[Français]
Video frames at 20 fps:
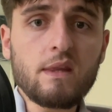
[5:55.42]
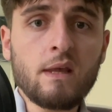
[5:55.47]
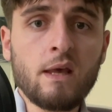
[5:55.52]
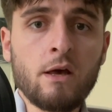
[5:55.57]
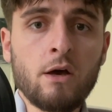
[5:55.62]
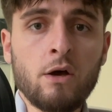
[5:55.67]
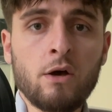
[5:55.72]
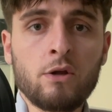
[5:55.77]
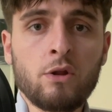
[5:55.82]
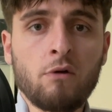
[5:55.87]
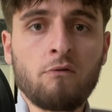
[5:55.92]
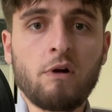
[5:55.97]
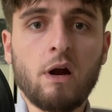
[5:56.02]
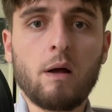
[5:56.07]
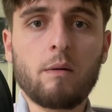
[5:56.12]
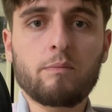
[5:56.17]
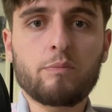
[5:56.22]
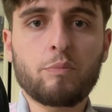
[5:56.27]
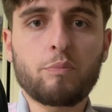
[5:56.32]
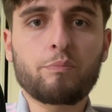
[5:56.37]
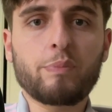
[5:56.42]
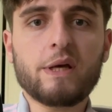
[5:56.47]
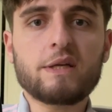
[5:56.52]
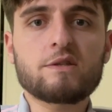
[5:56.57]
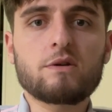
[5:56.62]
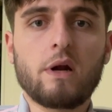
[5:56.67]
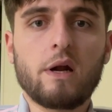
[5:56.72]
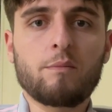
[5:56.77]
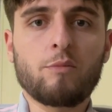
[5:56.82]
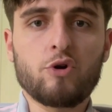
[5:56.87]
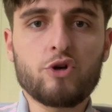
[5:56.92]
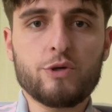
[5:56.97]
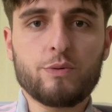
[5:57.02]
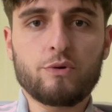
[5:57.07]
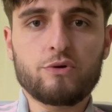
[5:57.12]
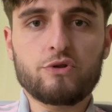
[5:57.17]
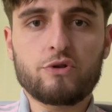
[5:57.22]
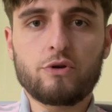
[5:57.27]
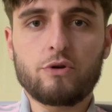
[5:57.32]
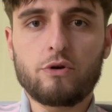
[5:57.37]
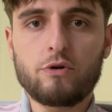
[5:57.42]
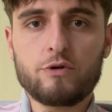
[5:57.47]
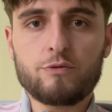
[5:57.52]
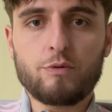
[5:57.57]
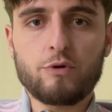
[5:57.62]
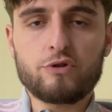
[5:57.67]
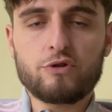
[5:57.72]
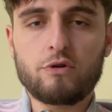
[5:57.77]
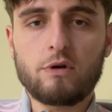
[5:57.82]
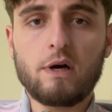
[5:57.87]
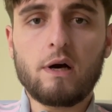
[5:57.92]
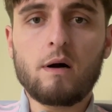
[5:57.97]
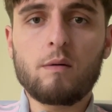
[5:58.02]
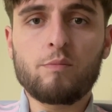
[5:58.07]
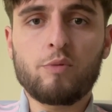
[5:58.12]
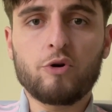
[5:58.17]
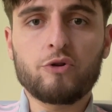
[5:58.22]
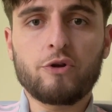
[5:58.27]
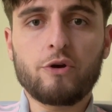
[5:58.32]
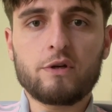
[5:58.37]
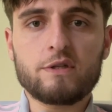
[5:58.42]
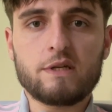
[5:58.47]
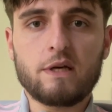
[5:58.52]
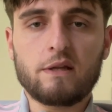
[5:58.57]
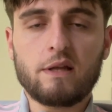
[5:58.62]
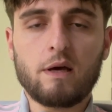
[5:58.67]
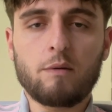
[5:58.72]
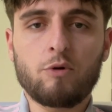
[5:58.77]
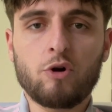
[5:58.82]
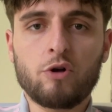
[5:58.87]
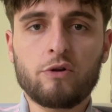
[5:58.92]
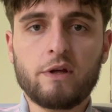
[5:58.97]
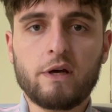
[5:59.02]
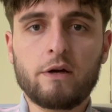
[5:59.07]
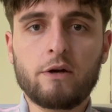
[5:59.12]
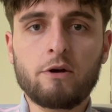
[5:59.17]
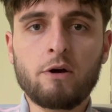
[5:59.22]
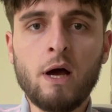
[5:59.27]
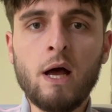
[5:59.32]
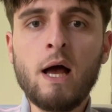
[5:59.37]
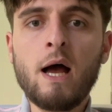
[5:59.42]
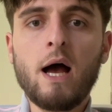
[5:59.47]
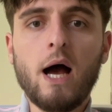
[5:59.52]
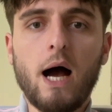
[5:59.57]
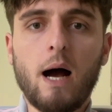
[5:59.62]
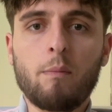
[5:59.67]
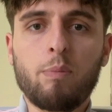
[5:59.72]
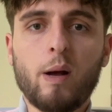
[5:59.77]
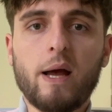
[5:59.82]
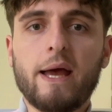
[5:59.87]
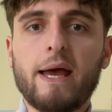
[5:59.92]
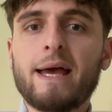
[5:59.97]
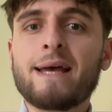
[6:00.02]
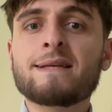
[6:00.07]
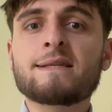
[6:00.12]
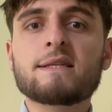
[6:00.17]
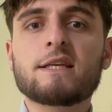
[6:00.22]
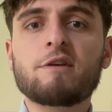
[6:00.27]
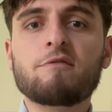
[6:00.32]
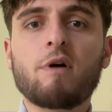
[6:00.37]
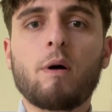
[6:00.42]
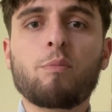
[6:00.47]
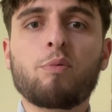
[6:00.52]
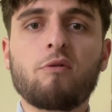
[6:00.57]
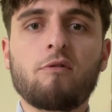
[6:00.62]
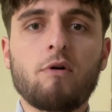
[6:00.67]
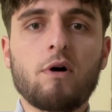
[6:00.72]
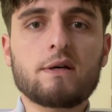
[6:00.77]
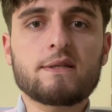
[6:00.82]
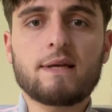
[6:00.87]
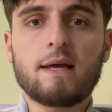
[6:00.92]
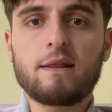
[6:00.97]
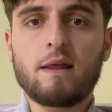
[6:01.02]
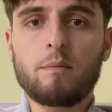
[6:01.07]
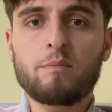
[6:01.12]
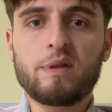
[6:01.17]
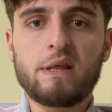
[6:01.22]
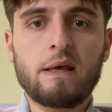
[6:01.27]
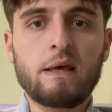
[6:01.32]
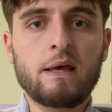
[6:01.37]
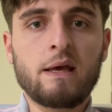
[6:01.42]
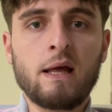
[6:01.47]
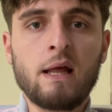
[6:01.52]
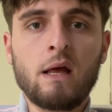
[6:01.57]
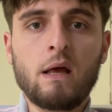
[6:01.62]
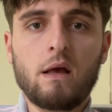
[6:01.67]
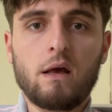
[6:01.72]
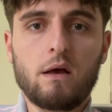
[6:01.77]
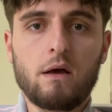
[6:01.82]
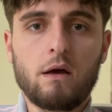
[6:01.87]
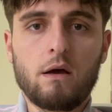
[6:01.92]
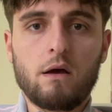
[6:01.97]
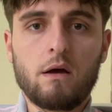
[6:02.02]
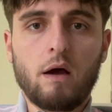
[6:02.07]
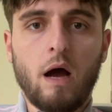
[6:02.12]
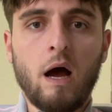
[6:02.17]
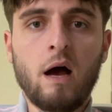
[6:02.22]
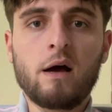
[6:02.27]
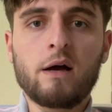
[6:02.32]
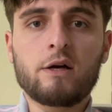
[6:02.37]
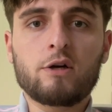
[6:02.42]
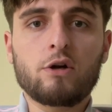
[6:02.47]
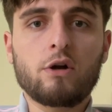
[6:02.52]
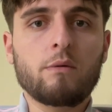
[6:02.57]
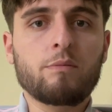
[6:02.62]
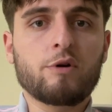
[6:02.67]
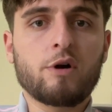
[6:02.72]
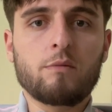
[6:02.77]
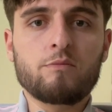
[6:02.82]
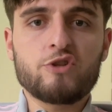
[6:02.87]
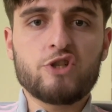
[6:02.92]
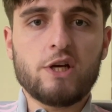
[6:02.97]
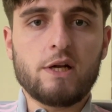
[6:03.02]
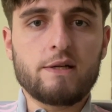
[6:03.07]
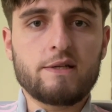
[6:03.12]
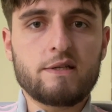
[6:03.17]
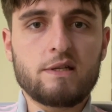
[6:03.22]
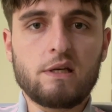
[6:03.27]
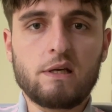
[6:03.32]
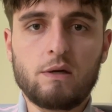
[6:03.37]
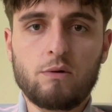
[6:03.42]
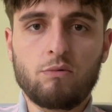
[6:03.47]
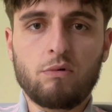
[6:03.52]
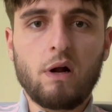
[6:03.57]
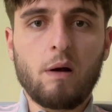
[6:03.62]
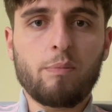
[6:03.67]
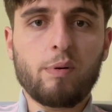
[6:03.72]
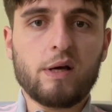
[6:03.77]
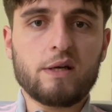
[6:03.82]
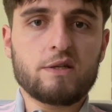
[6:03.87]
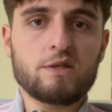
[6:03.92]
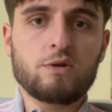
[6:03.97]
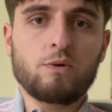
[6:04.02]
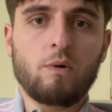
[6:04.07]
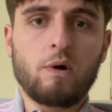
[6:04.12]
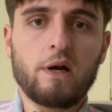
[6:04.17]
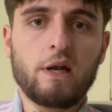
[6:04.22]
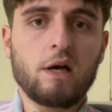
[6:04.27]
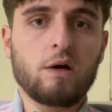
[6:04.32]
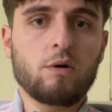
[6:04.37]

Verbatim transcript: Euh, donc voilà, personnellement, je pense que je pense que Graham Potter c'est un très bon entraîneur. Après, est-ce qu'il va pouvoir s'adapter euh, à un club comme Chelsea où la pression elle est